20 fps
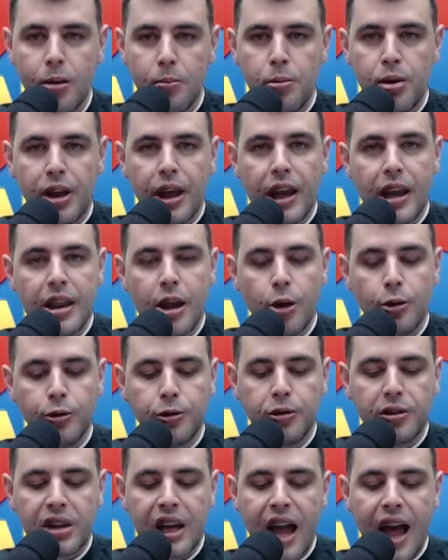porque Ele não
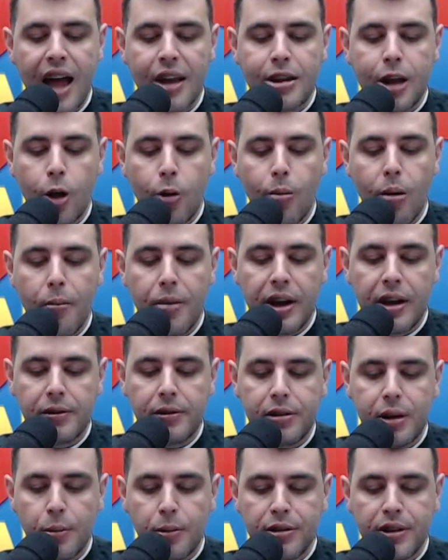nos trata como
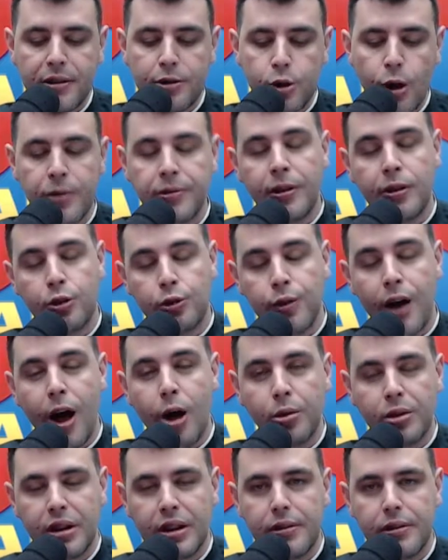merecemos as nossas
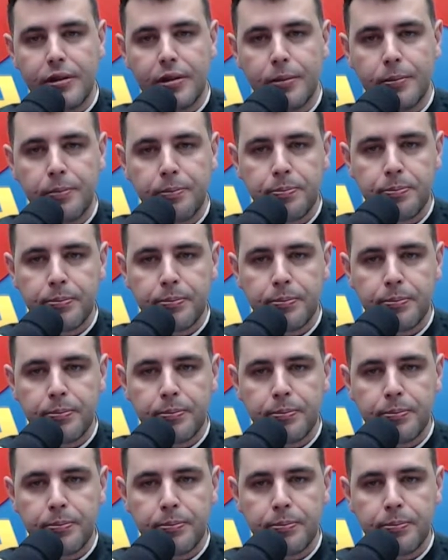faltas.